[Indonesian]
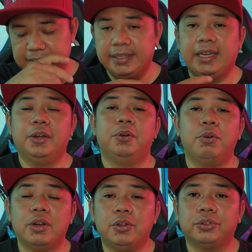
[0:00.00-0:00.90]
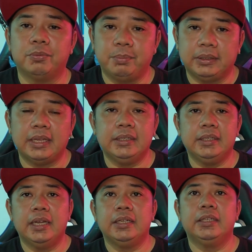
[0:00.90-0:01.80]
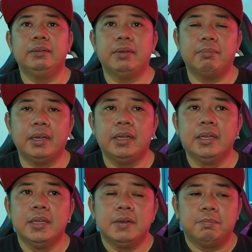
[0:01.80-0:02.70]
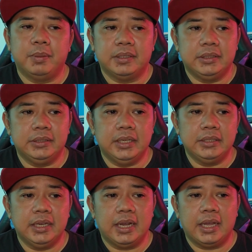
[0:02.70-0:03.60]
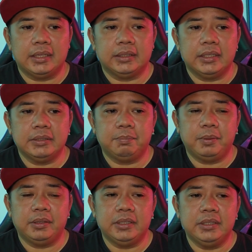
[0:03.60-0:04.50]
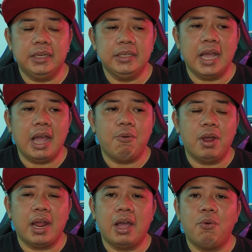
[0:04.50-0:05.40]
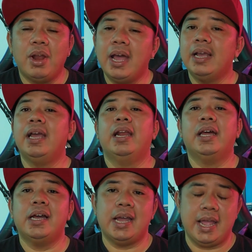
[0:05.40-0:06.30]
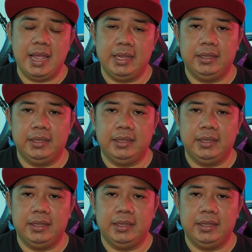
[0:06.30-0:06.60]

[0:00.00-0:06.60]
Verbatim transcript: Jadi kalau kalau gue nonton pertandingan ini memang Persija Jakarta sepertinya di awal-awal agak lengah.